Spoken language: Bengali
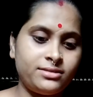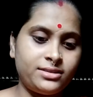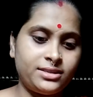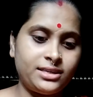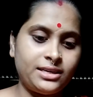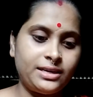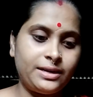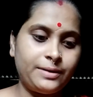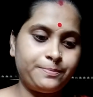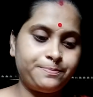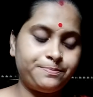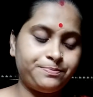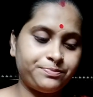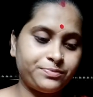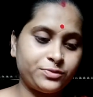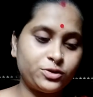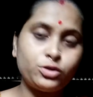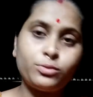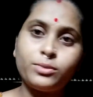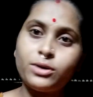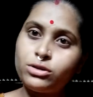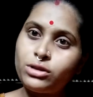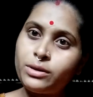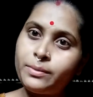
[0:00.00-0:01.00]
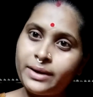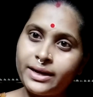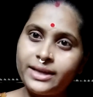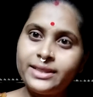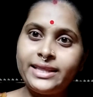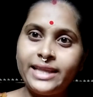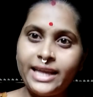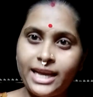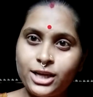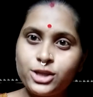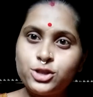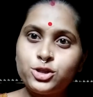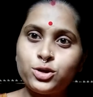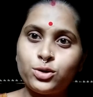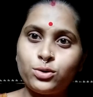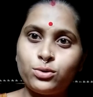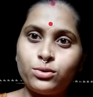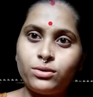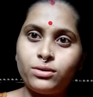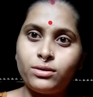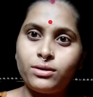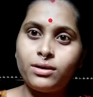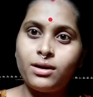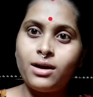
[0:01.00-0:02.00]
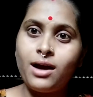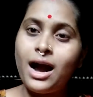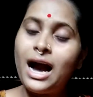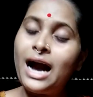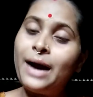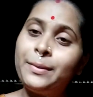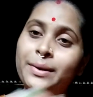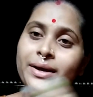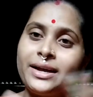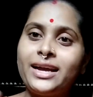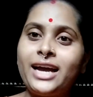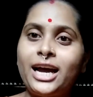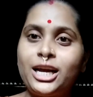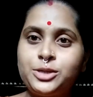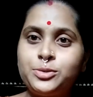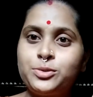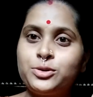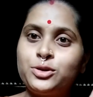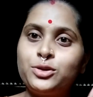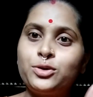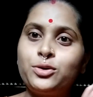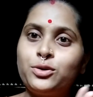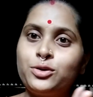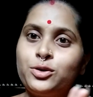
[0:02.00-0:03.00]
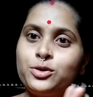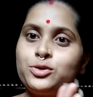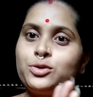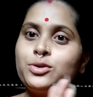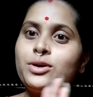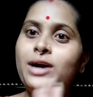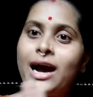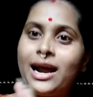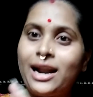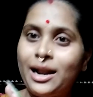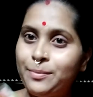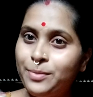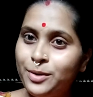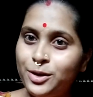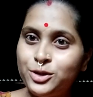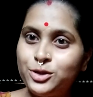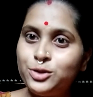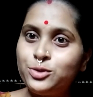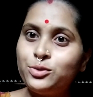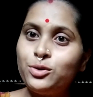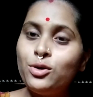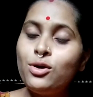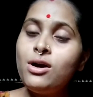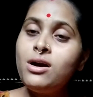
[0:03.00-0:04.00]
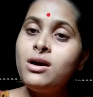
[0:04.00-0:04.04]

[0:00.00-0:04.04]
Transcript: যে তোমরা তো আমাকে দেখছো আমাকে কি আজ পর্যন্ত কোনো কিছু খারাপ কিছু